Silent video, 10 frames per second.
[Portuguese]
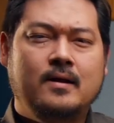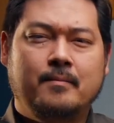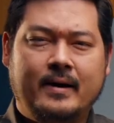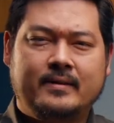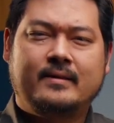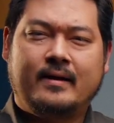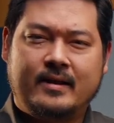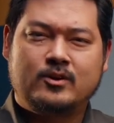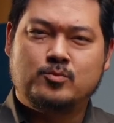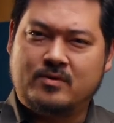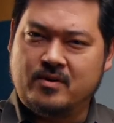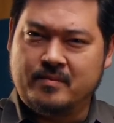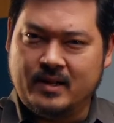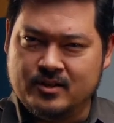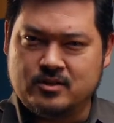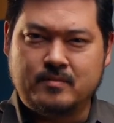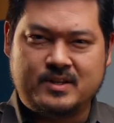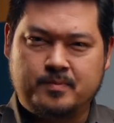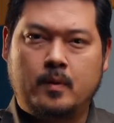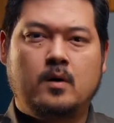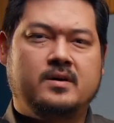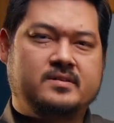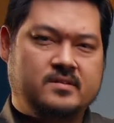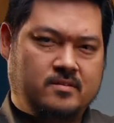Marta era de uma família de mais posses,